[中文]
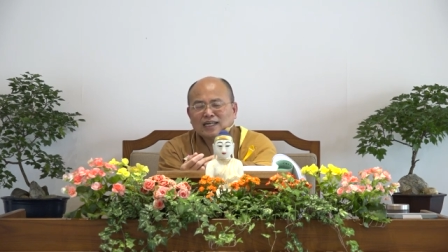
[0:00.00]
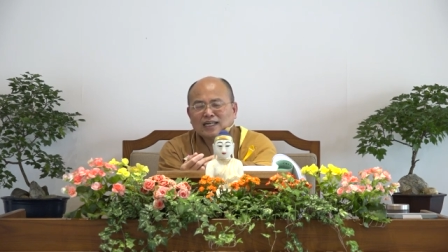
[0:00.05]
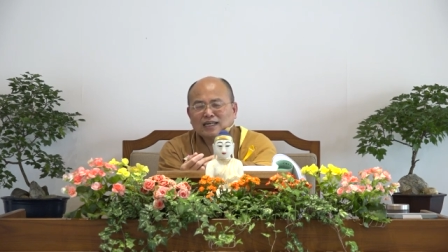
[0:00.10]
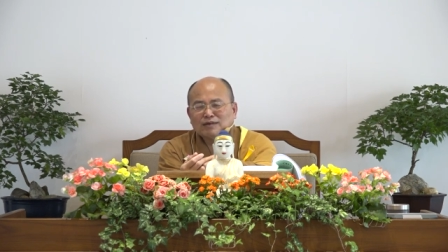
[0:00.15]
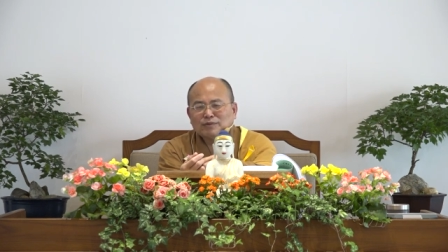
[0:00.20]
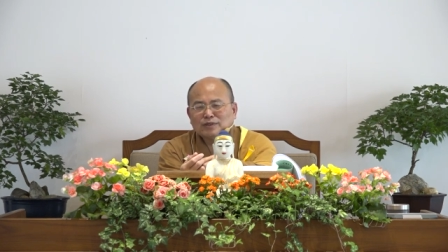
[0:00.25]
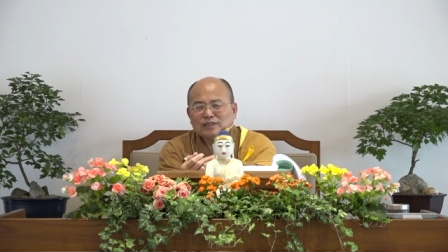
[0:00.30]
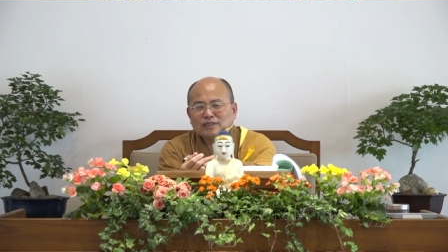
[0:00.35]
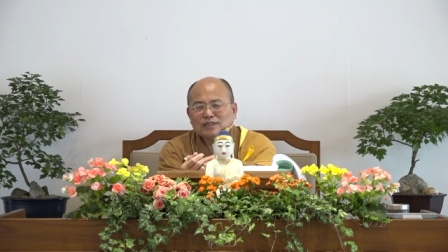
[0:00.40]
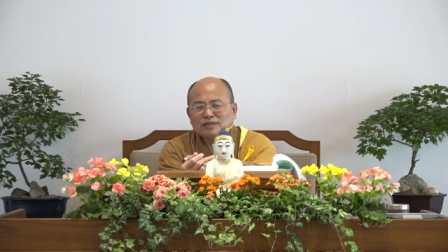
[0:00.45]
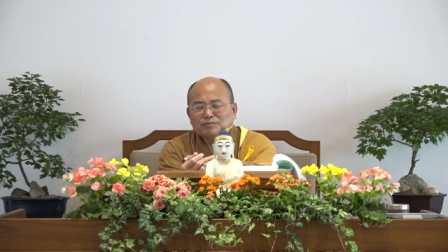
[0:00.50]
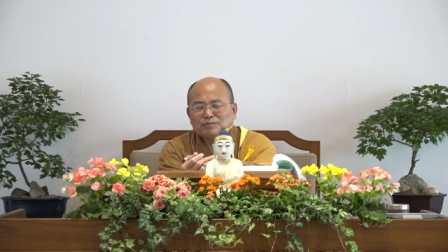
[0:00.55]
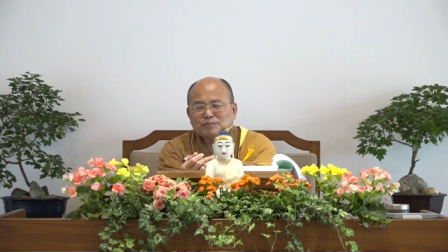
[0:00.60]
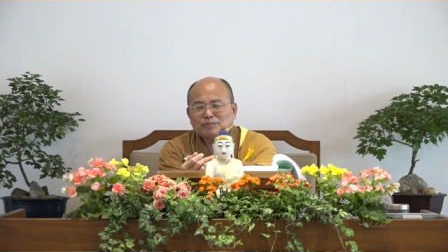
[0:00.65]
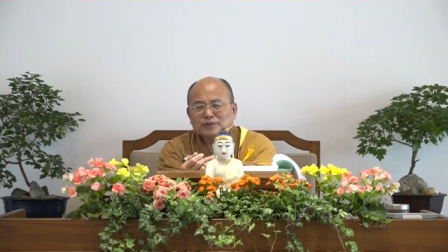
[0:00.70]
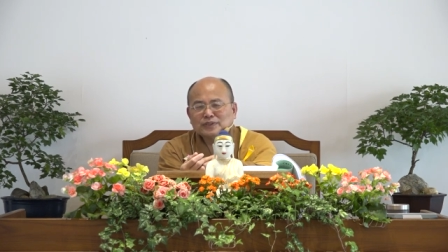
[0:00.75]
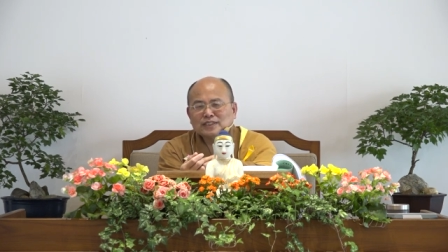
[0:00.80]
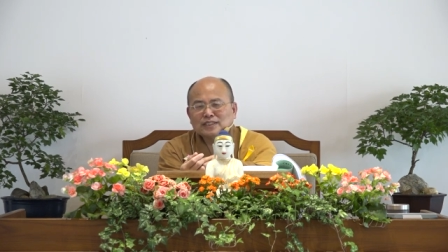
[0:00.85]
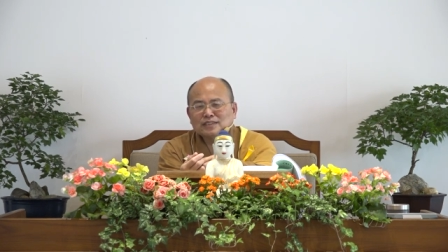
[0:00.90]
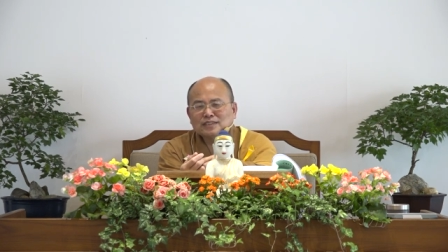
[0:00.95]
那么
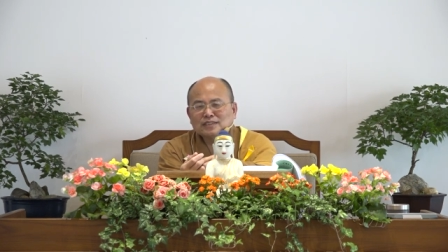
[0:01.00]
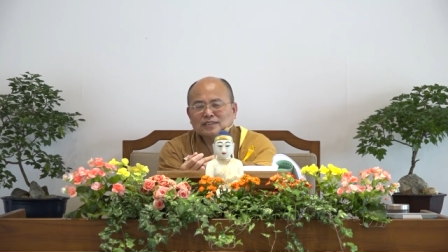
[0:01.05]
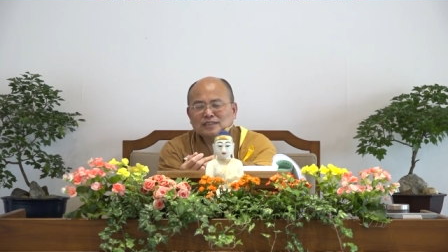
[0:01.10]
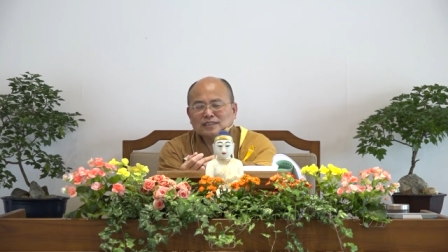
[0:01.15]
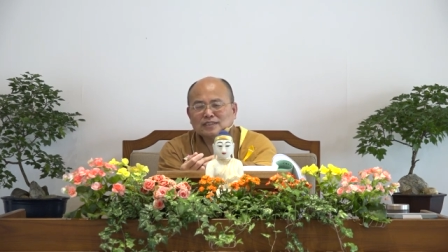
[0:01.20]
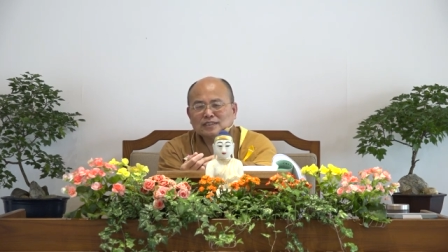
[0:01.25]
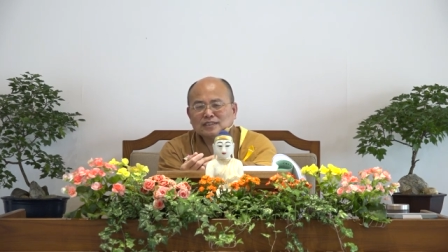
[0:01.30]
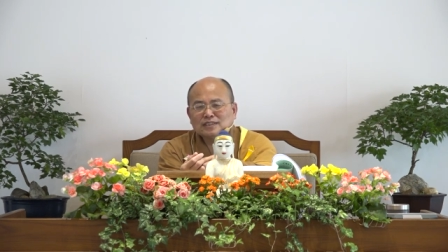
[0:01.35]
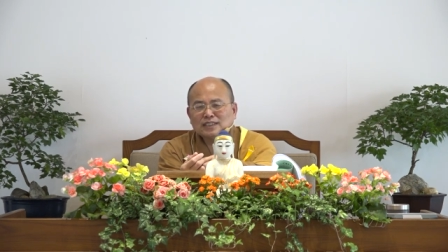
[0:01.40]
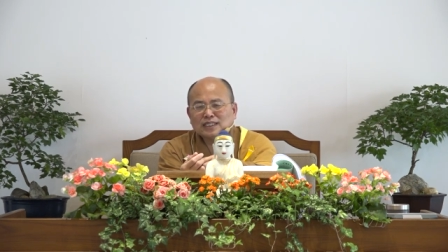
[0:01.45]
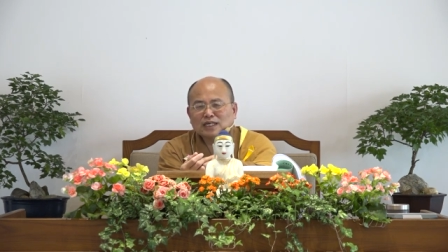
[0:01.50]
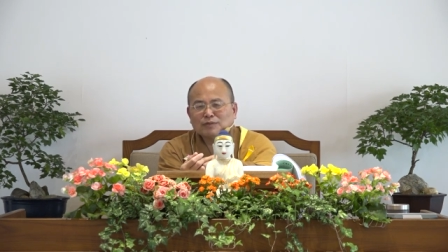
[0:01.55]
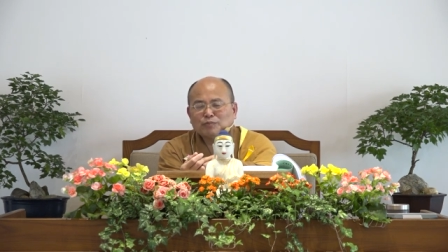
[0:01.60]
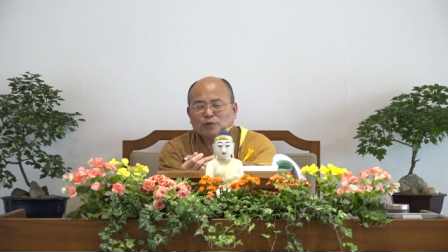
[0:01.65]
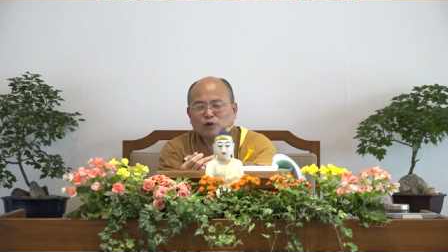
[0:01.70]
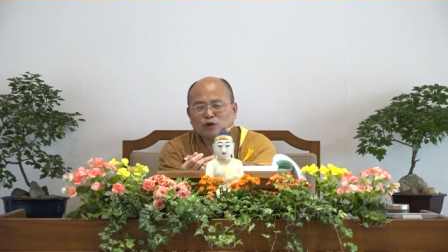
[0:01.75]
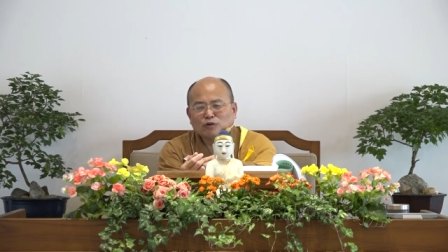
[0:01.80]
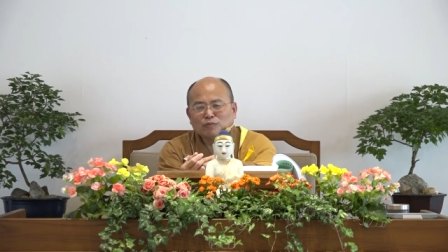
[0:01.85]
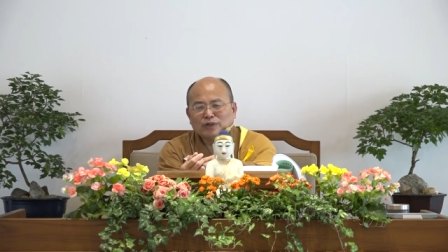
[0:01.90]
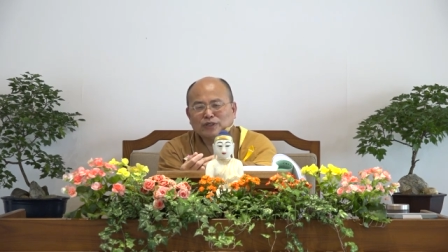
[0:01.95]
不是那个
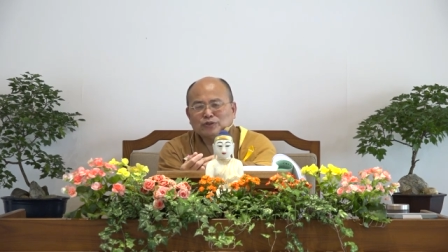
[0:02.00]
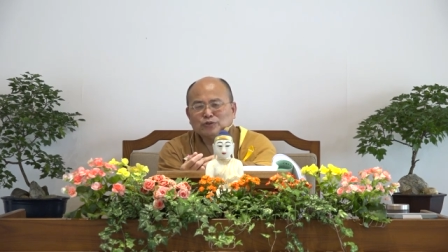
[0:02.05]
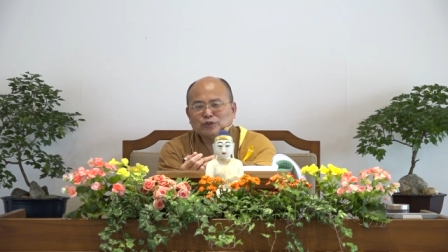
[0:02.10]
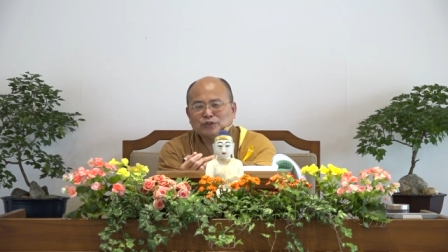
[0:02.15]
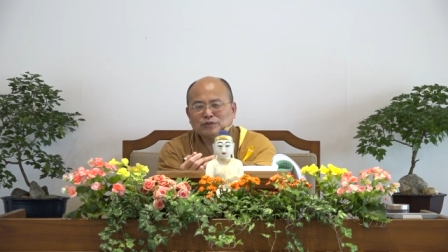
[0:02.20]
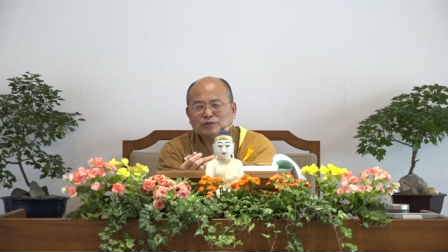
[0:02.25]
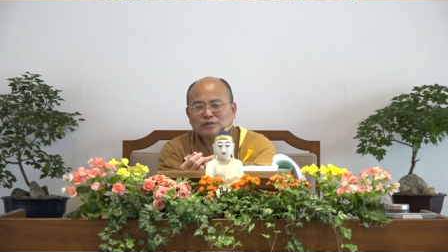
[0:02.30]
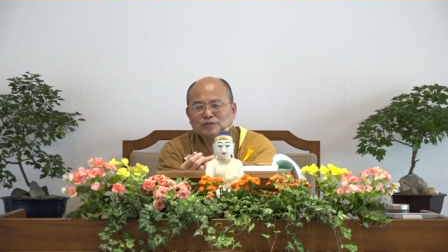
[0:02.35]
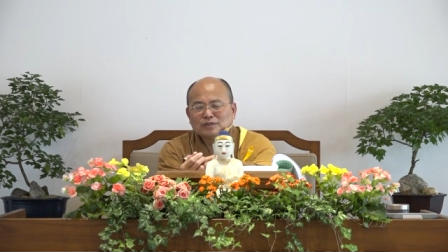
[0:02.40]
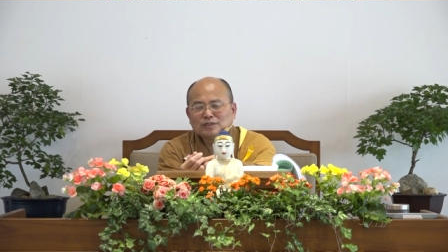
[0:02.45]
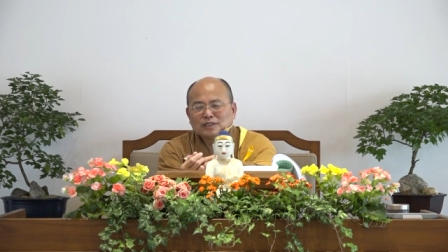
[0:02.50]
婆罗门女